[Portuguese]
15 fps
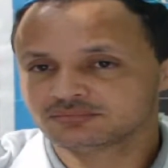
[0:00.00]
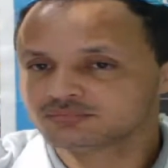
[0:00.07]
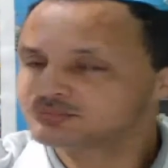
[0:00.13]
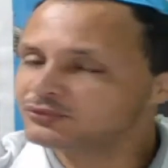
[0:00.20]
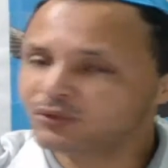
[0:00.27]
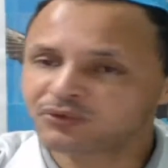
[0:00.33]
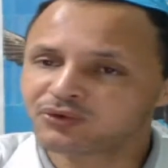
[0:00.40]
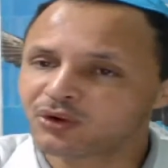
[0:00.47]

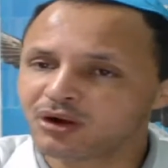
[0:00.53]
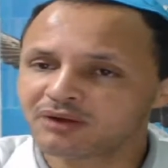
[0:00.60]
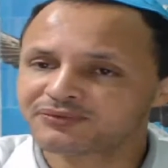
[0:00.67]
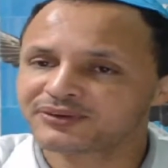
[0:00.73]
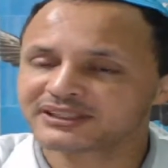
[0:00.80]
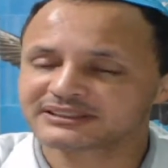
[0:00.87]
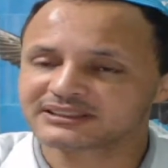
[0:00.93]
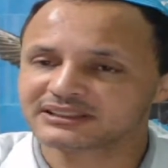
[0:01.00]
Não vou
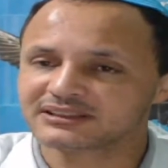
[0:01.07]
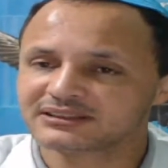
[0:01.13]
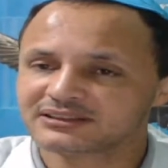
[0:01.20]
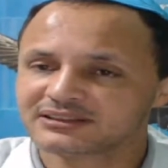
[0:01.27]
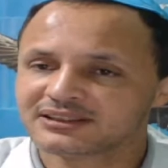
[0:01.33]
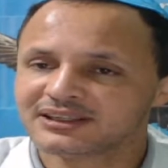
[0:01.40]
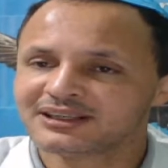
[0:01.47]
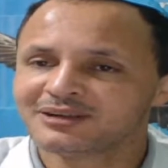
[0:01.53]
fazer.
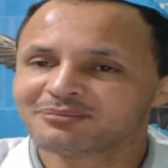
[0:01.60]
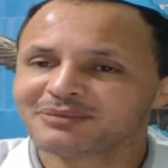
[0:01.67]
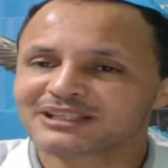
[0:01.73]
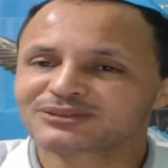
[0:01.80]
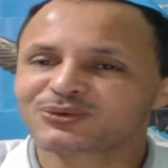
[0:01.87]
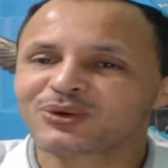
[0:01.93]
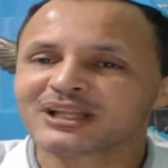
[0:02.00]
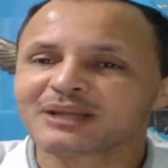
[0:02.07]
Mas
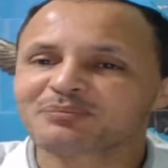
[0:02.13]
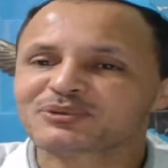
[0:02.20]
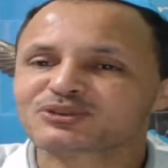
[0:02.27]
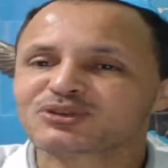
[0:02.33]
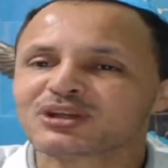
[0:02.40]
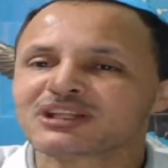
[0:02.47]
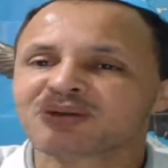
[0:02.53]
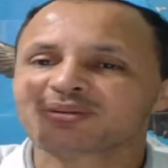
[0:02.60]
quando a
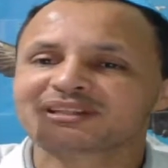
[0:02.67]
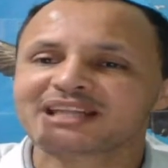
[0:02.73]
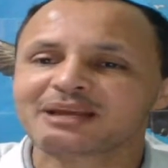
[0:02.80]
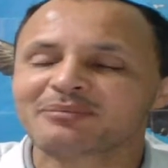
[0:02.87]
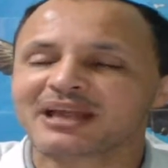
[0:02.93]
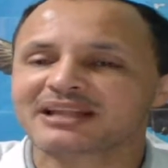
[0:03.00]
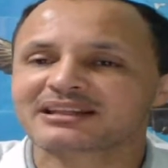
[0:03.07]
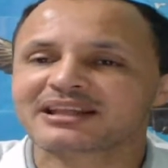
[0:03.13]
pessoa não
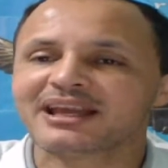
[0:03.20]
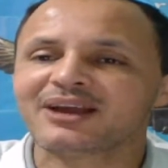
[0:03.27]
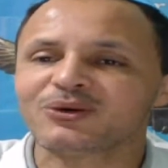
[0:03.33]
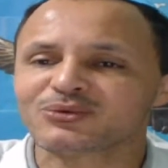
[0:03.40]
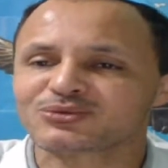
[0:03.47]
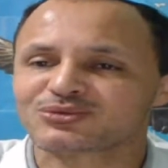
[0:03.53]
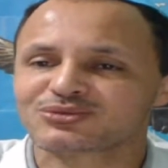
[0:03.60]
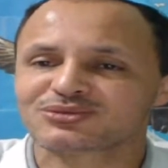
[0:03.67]
teme a
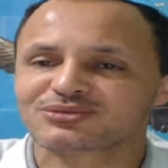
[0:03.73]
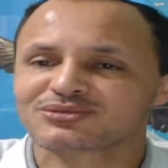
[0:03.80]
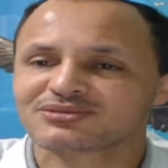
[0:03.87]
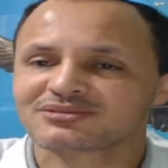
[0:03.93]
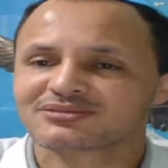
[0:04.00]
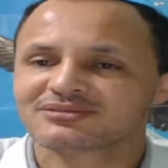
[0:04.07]
Deus,